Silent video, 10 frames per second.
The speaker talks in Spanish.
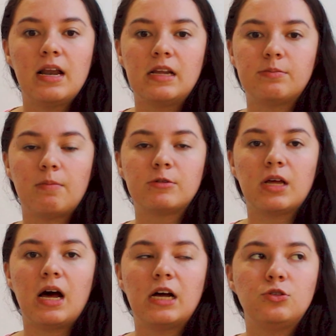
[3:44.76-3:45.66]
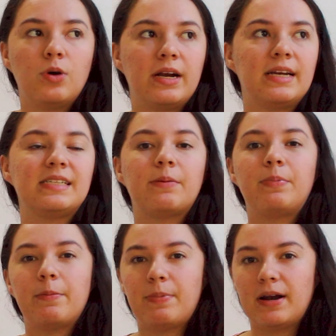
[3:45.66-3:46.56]
les vamos a ayudar en esa
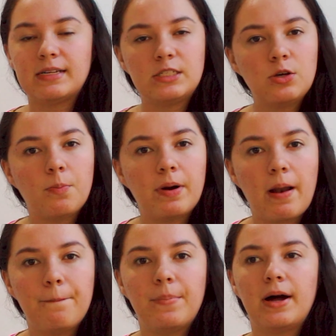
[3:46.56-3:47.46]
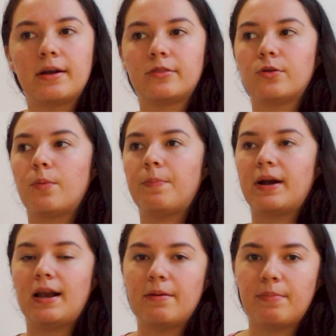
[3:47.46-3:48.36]
preparación para el parto,
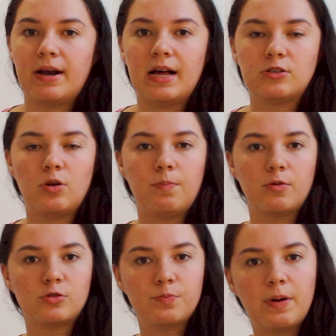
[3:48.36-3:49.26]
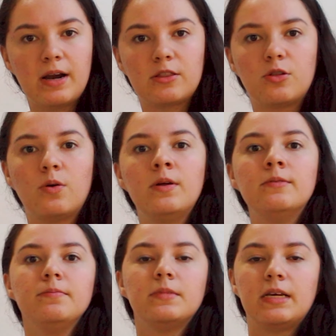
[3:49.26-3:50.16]
para el embarazo, el posparto.
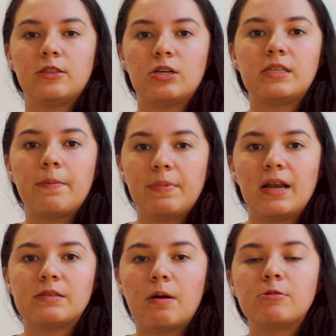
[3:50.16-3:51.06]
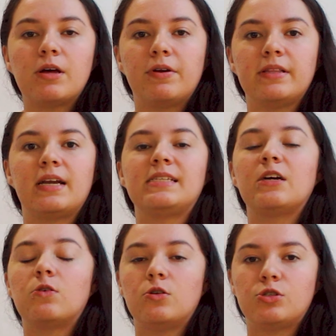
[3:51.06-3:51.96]
Entonces también les vamos a brindar
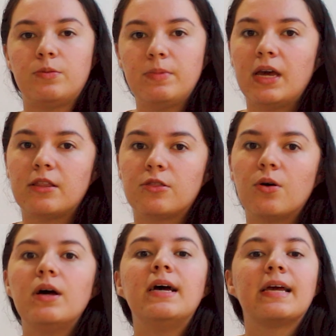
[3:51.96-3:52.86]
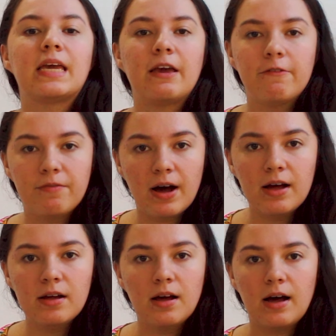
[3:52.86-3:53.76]
ese conocimiento que
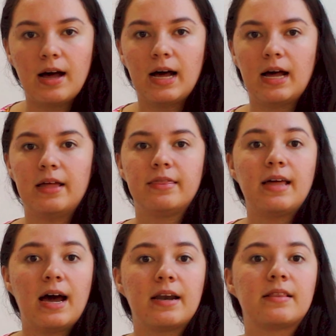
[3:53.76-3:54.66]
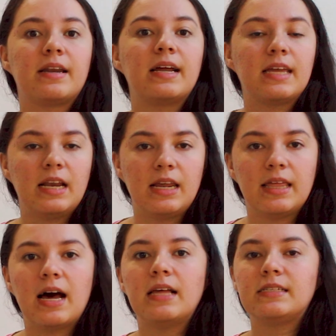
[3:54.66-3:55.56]
va a dar
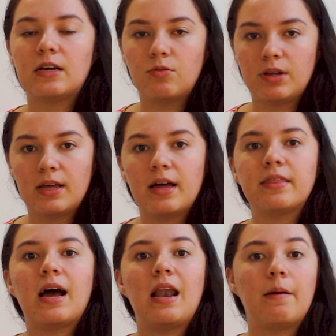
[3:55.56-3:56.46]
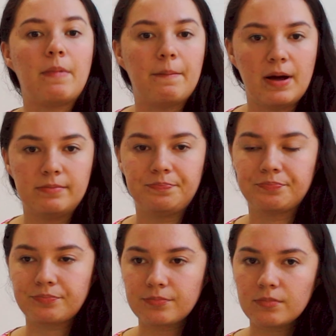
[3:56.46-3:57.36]
tranquilidad y seguridad a la mamá.
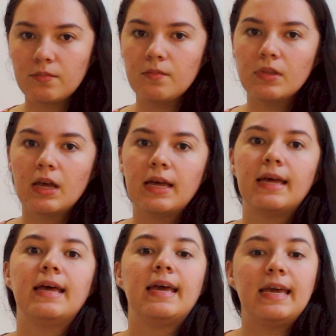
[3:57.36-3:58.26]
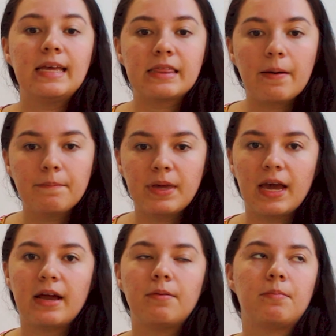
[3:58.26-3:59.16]
Y
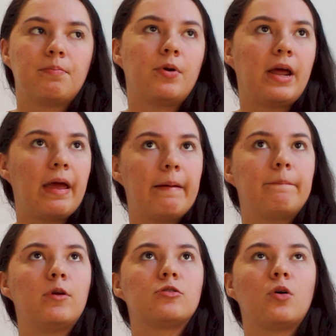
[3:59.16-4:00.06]
también, por ejemplo,